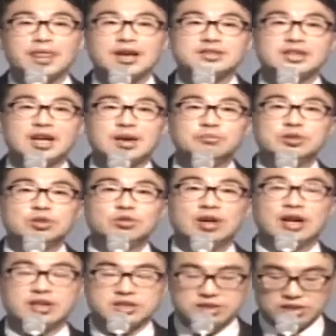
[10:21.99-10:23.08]
사람들과
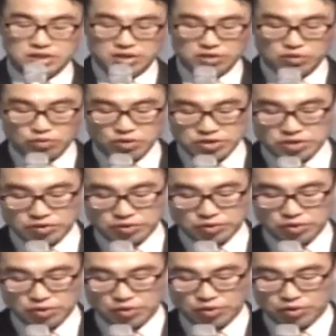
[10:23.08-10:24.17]
같이
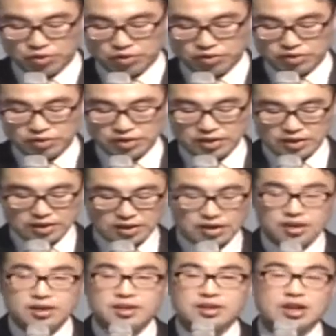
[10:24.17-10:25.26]
되셨고
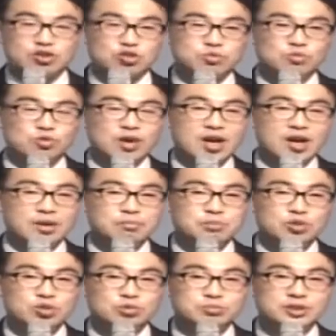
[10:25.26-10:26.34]
낮춤과
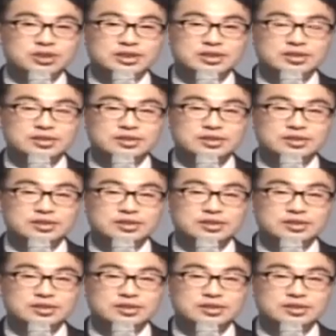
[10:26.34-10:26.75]
비움은